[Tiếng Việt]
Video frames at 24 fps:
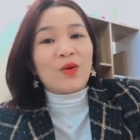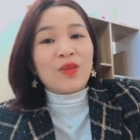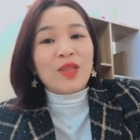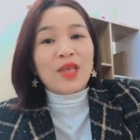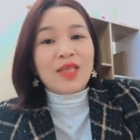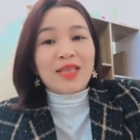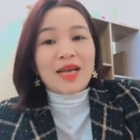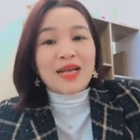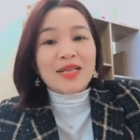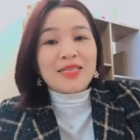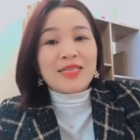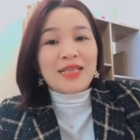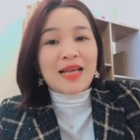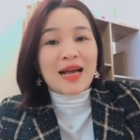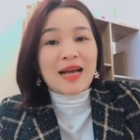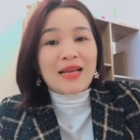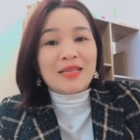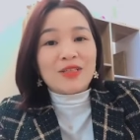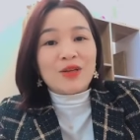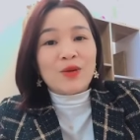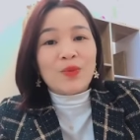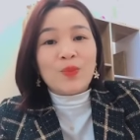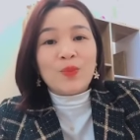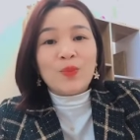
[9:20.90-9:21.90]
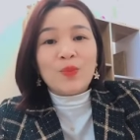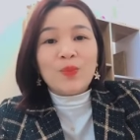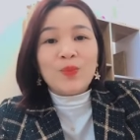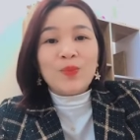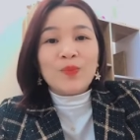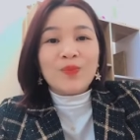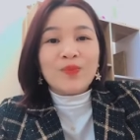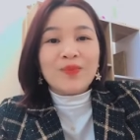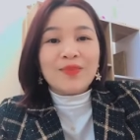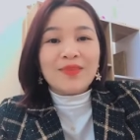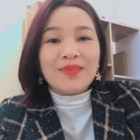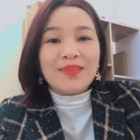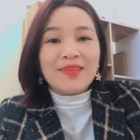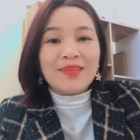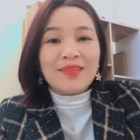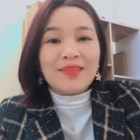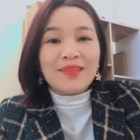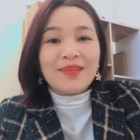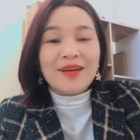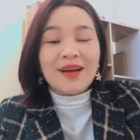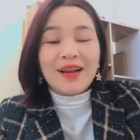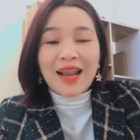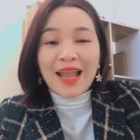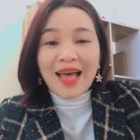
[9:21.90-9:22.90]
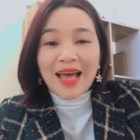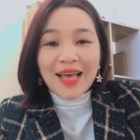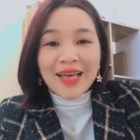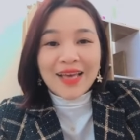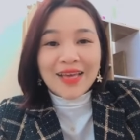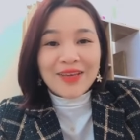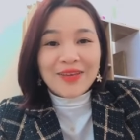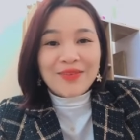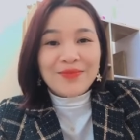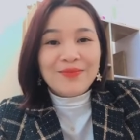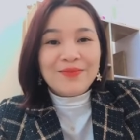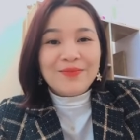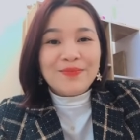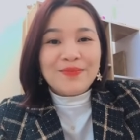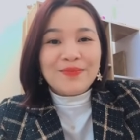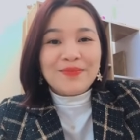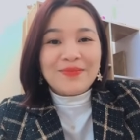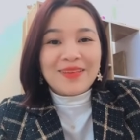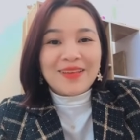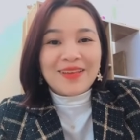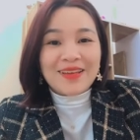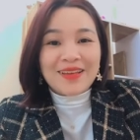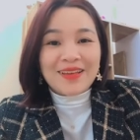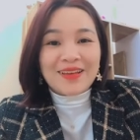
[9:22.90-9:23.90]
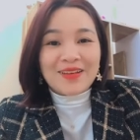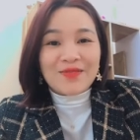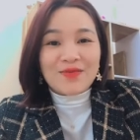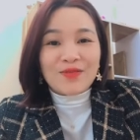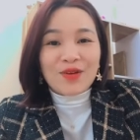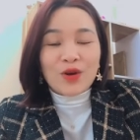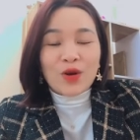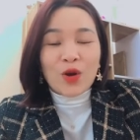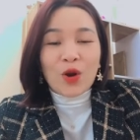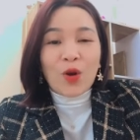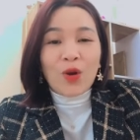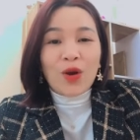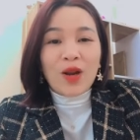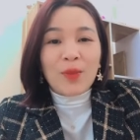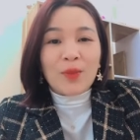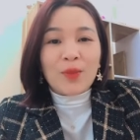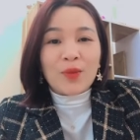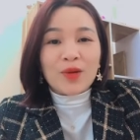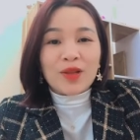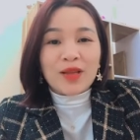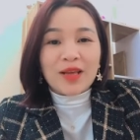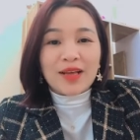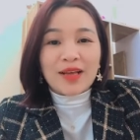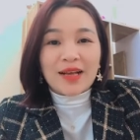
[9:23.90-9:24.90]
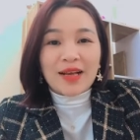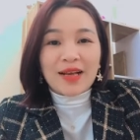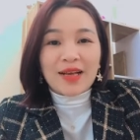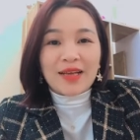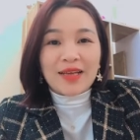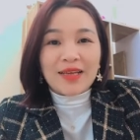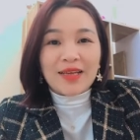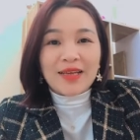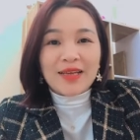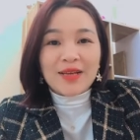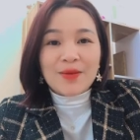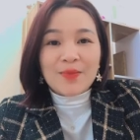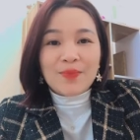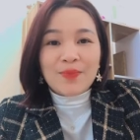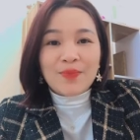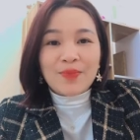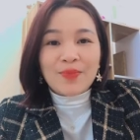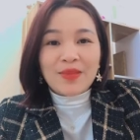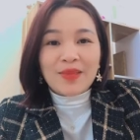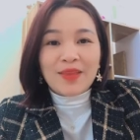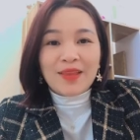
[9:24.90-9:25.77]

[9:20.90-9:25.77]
có thể tăng giá trong tương lai, và nó là một cái